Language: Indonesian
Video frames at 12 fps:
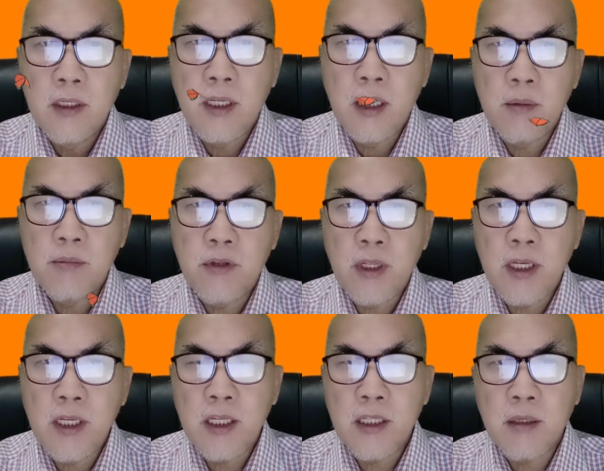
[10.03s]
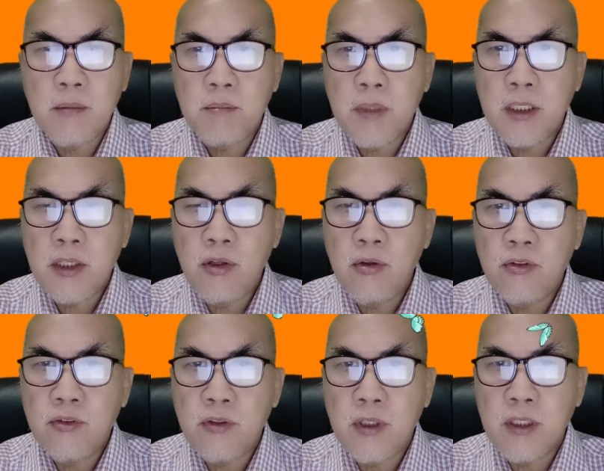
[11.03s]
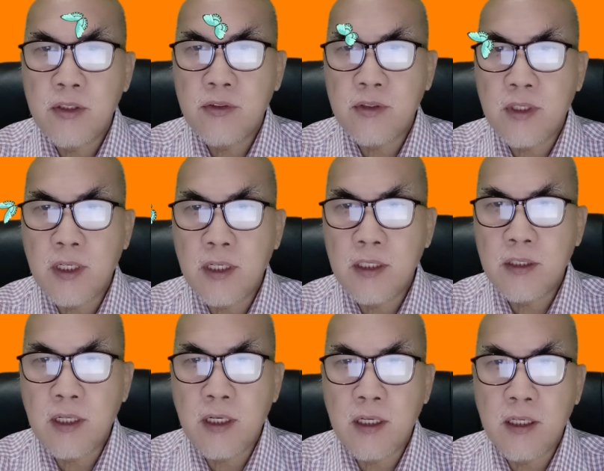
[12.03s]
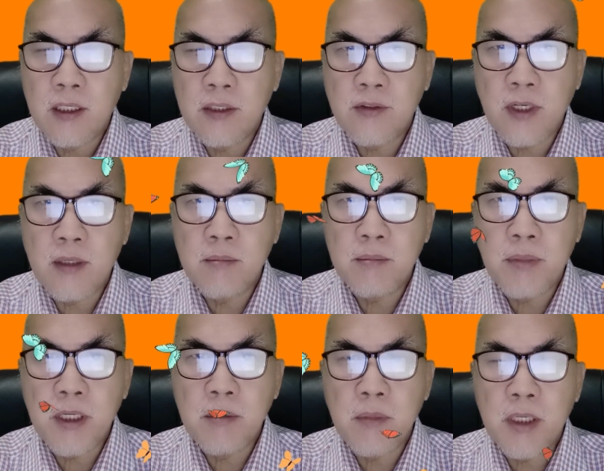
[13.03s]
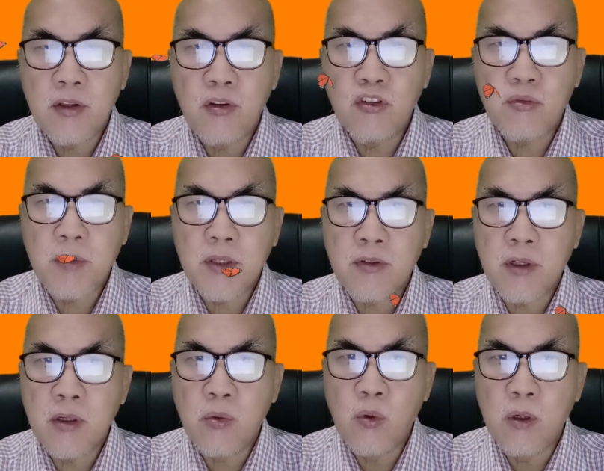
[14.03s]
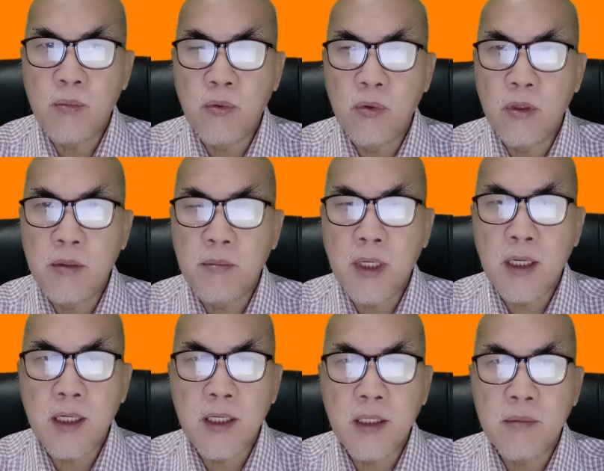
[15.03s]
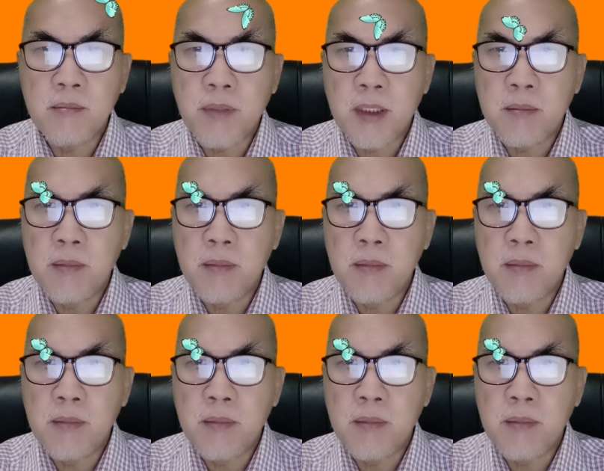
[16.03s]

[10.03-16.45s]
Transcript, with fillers: dalam seri kitab Matius yang sekarang telah sampai Matius pasal 25 ayat 14